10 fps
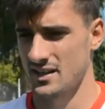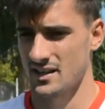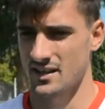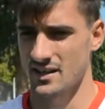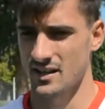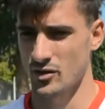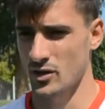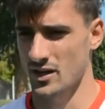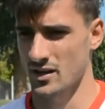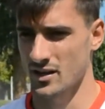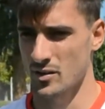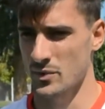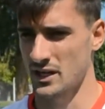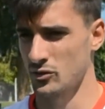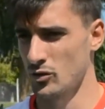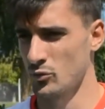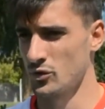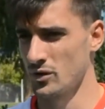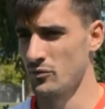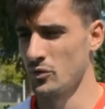Eh, creo que, para todo el
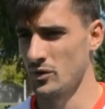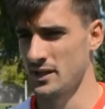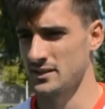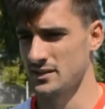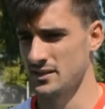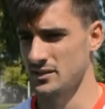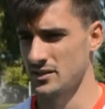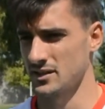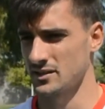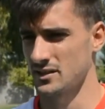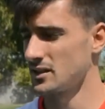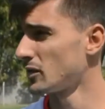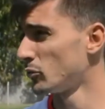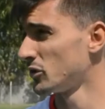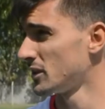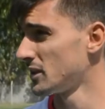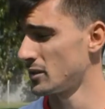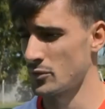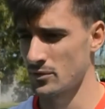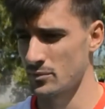mundo del fútbol es, algo muy
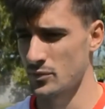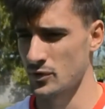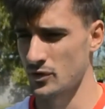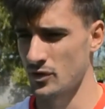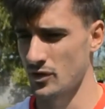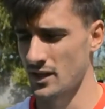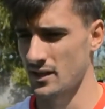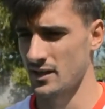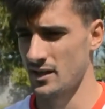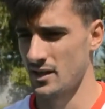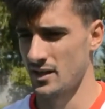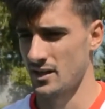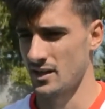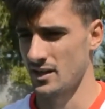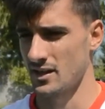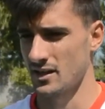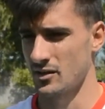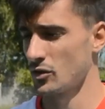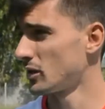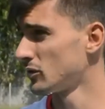triste por, todo lo que eh,
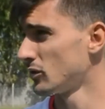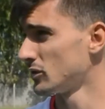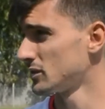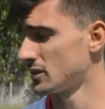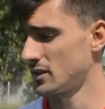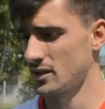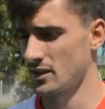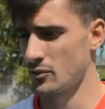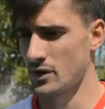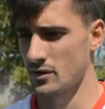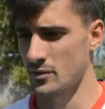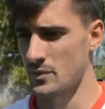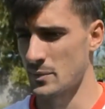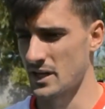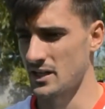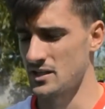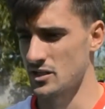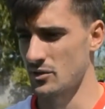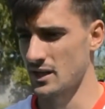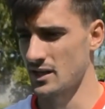nos dio a todos. y bueno, más para el
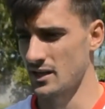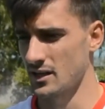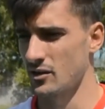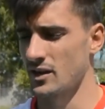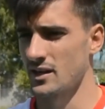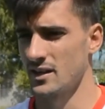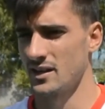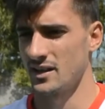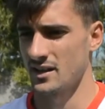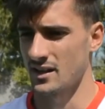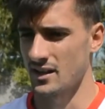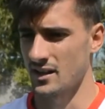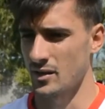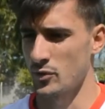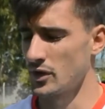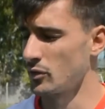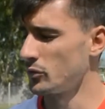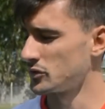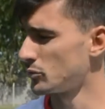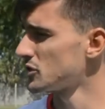hincha de Huracán que creo que, que por el
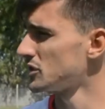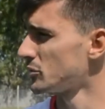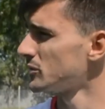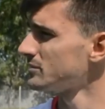club hizo muchísimo.